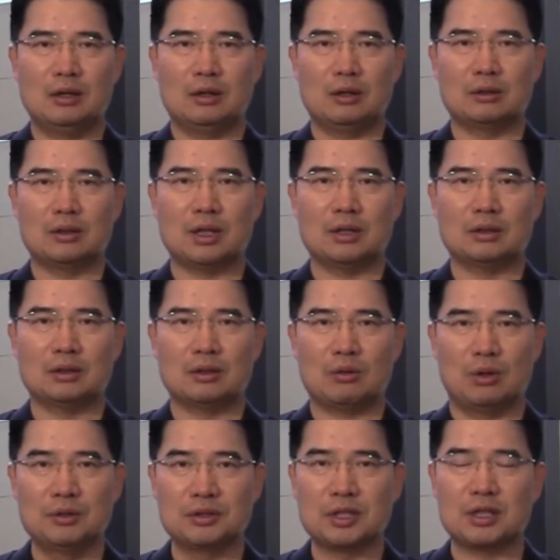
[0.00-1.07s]
어떠한
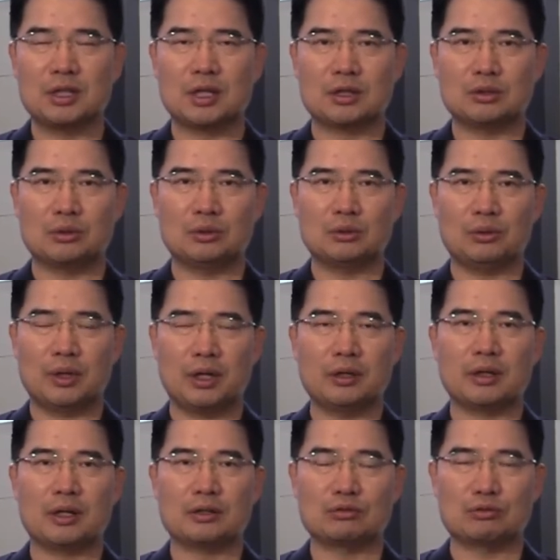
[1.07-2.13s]
권세를 가지고도
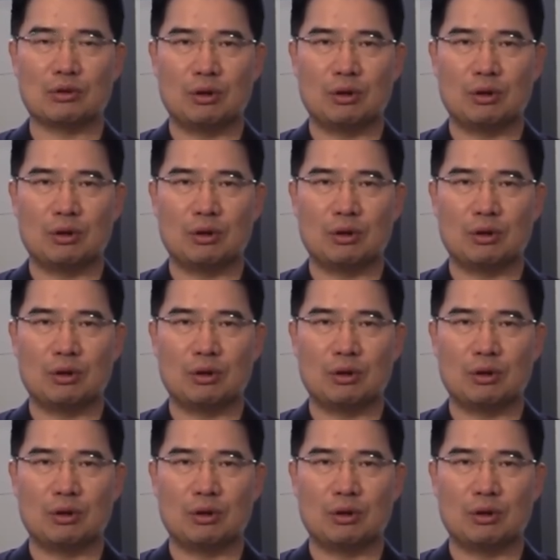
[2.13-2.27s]
해결할 수